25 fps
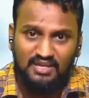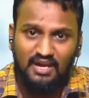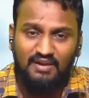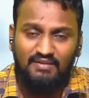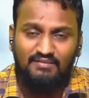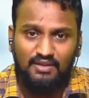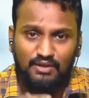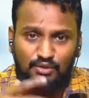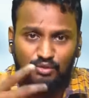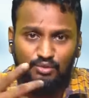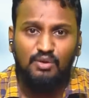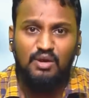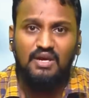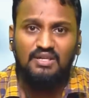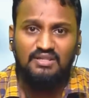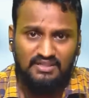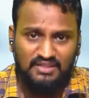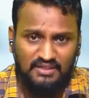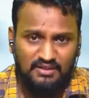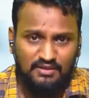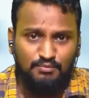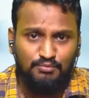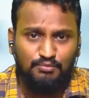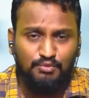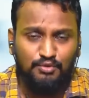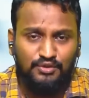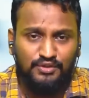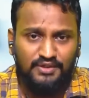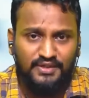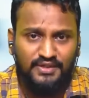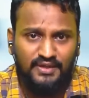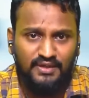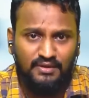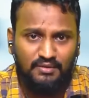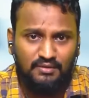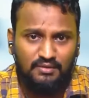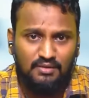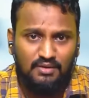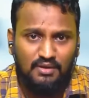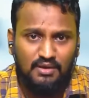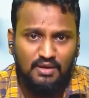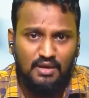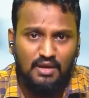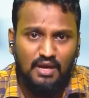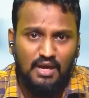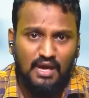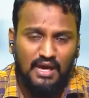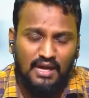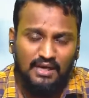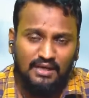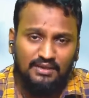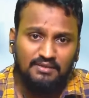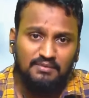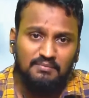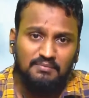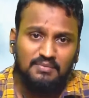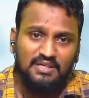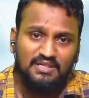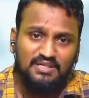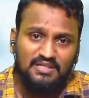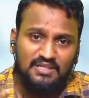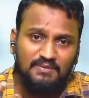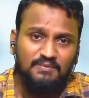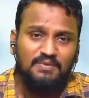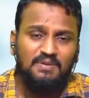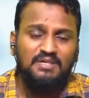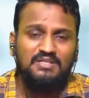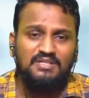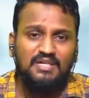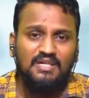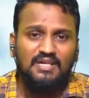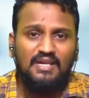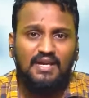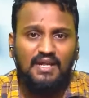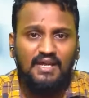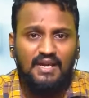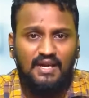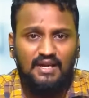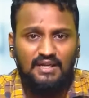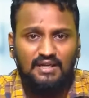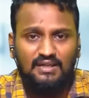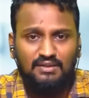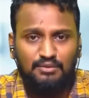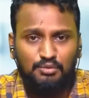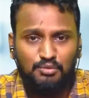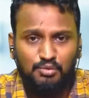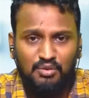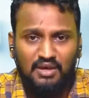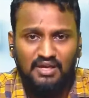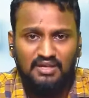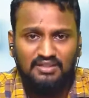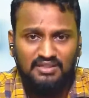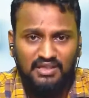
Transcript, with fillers: நபியல் நாயிம் அவர்கள் தனக்கு லைலத்துல் கதருடைய அந்த இரவு